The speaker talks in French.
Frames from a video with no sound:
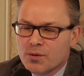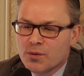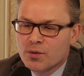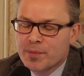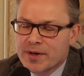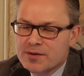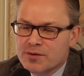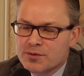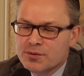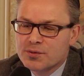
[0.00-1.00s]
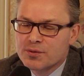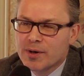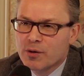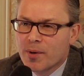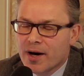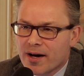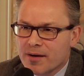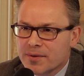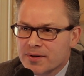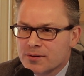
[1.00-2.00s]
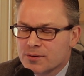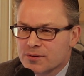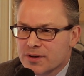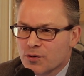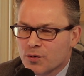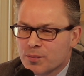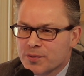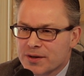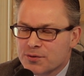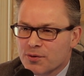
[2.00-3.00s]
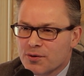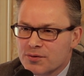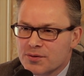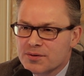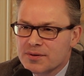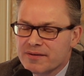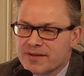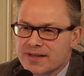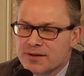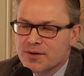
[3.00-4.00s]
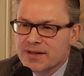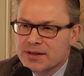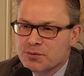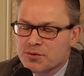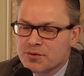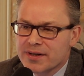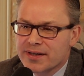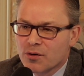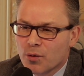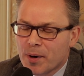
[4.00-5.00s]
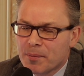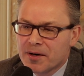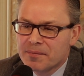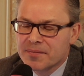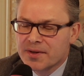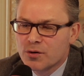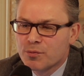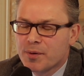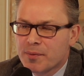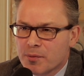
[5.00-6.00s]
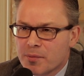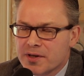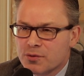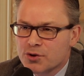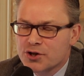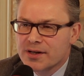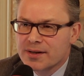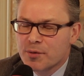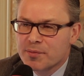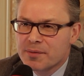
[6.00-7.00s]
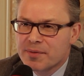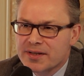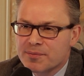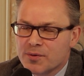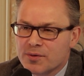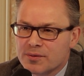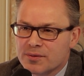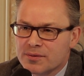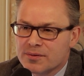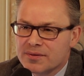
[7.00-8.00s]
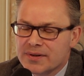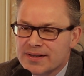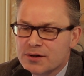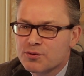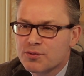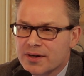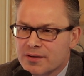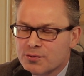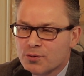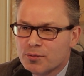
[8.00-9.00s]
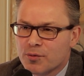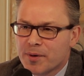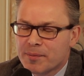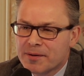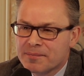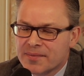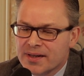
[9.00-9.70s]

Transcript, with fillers: On représente euh, bah, le bras armé euh, d'un groupe d'assurance investisseur institutionnel qui est Groupama. Groupama Immobilier donc gère l'immobilier de placement des assurés du groupe Groupama.